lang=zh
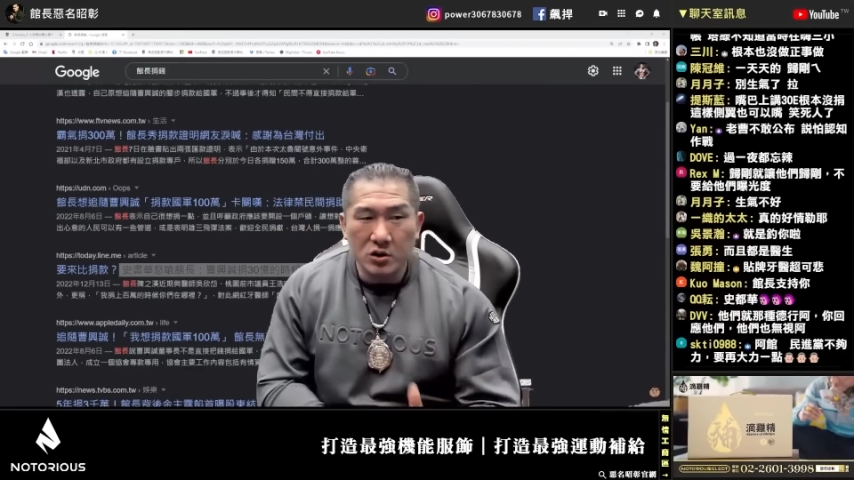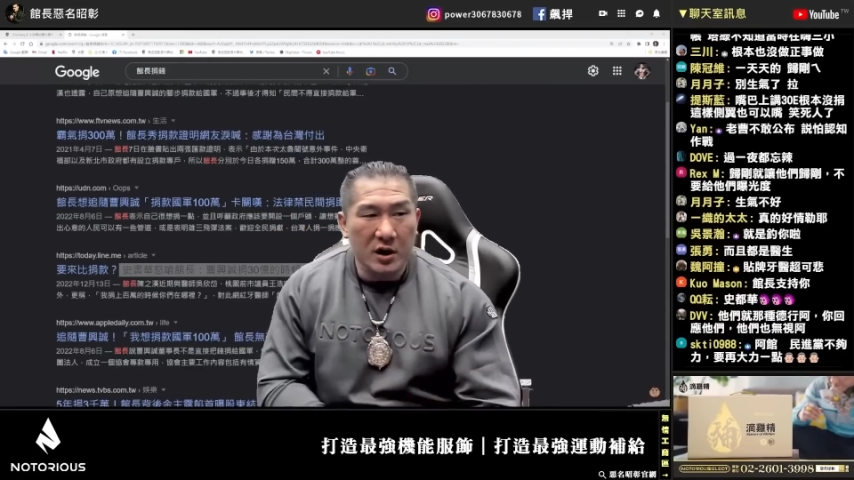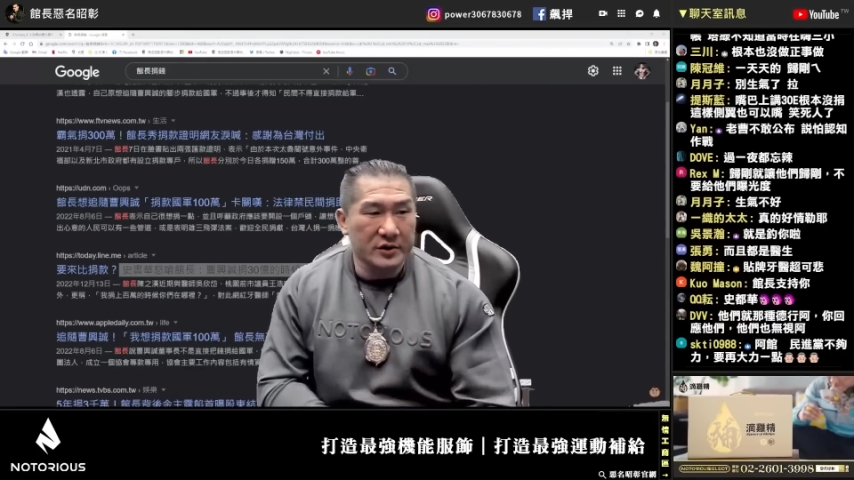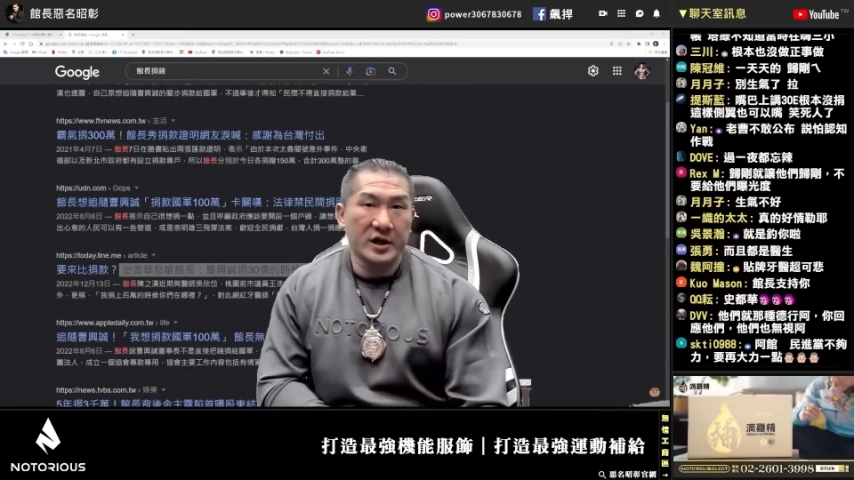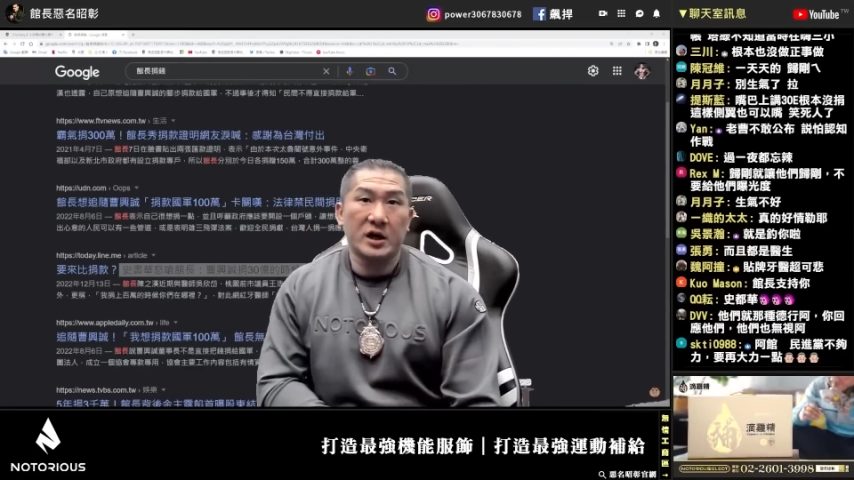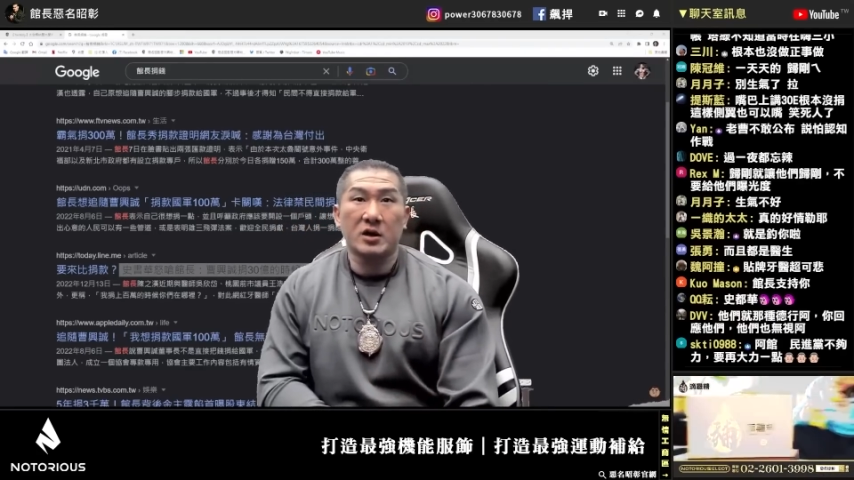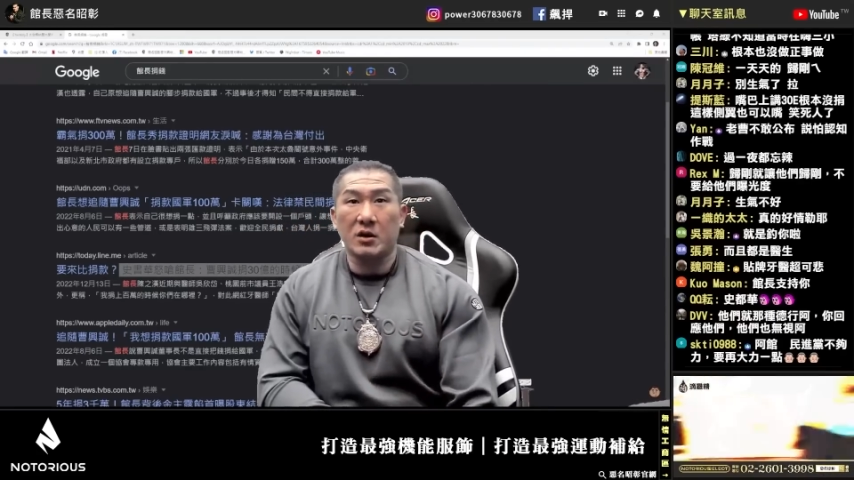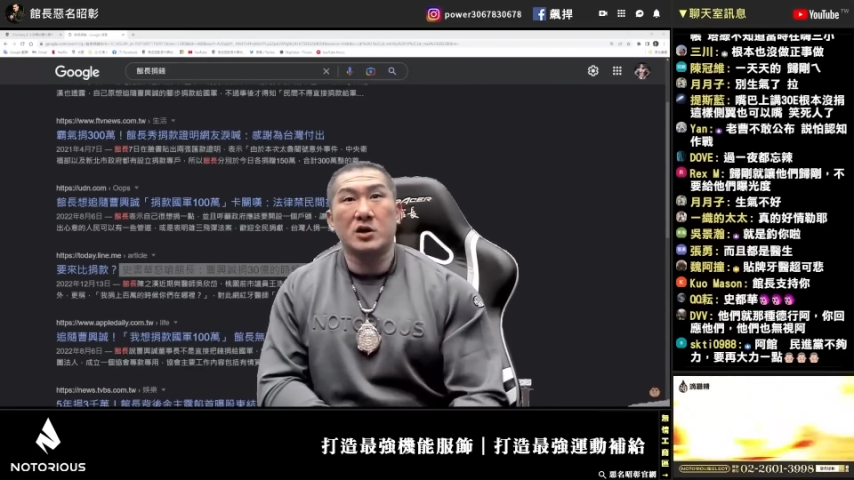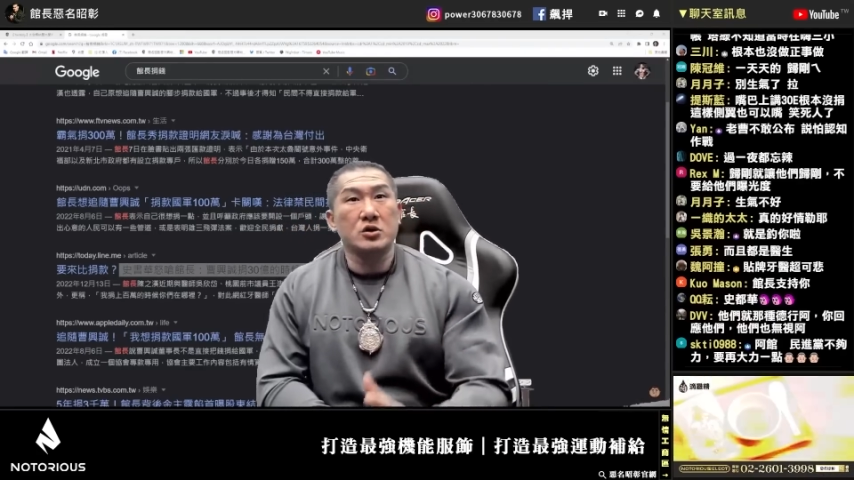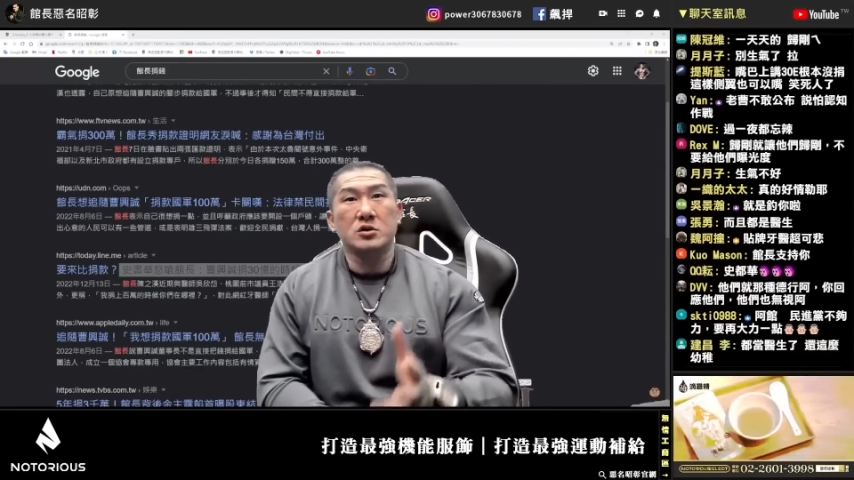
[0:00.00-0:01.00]
多少钱，
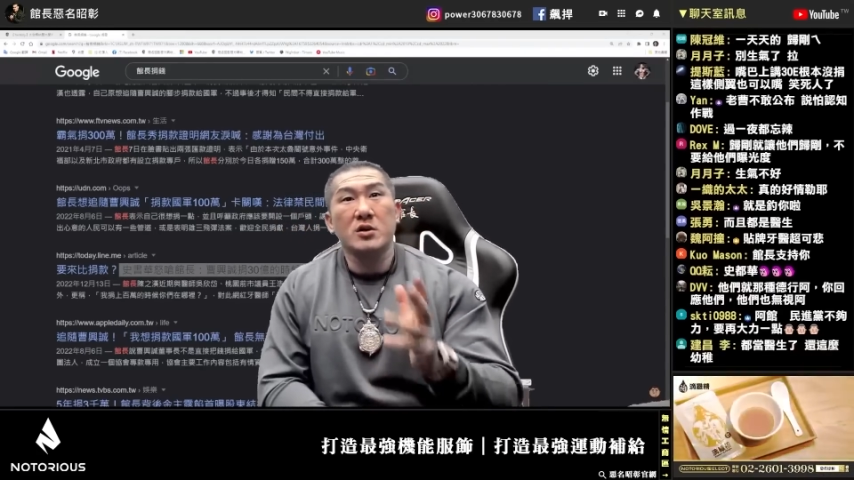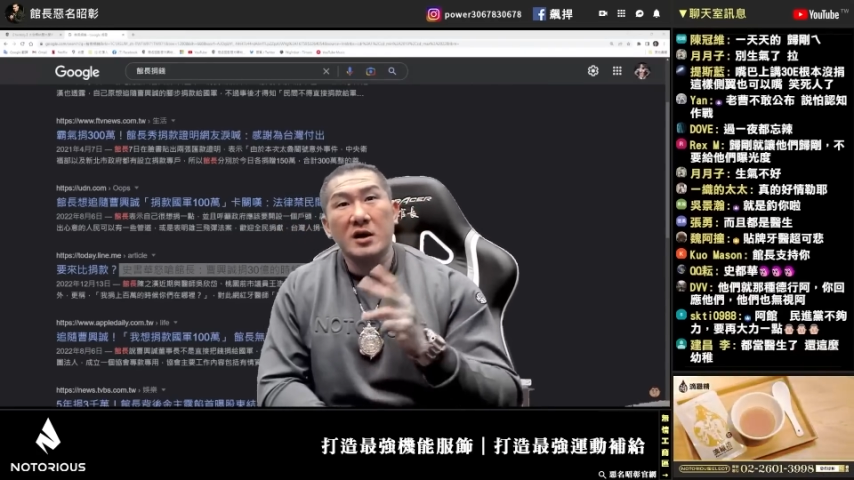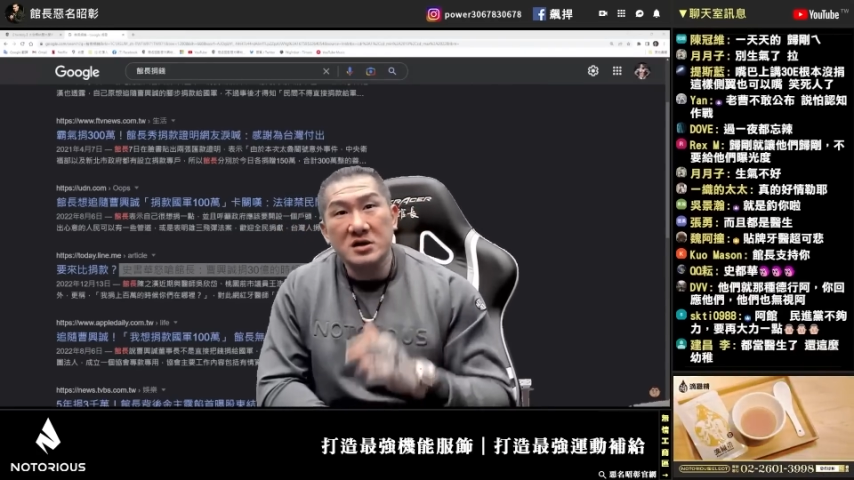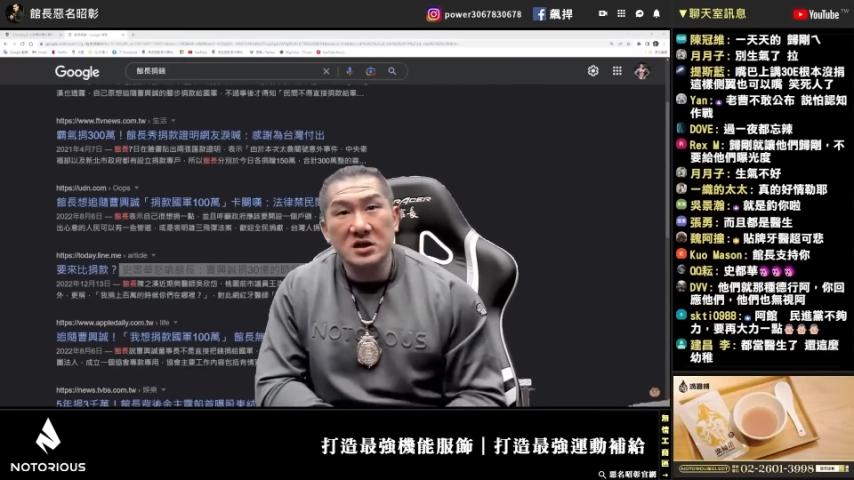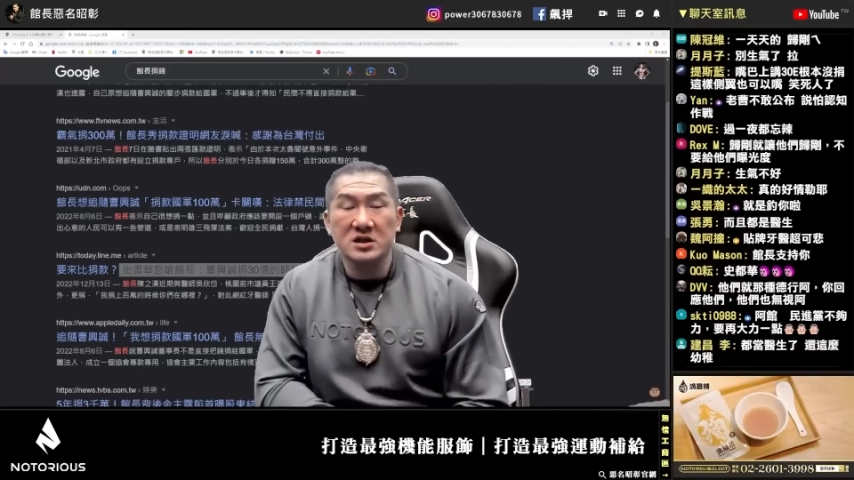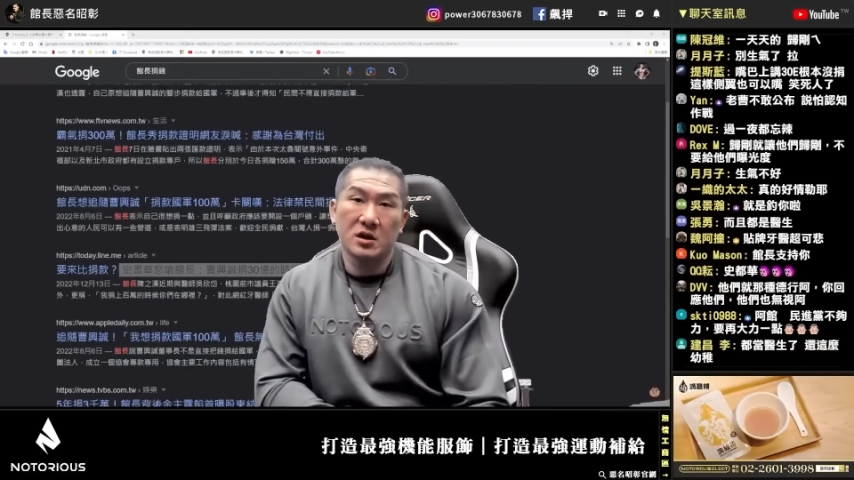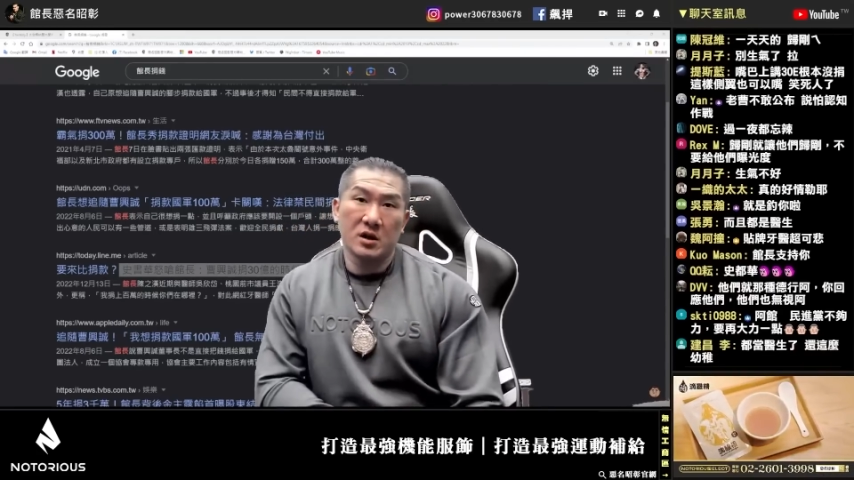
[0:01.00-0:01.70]
馆长做了多少事，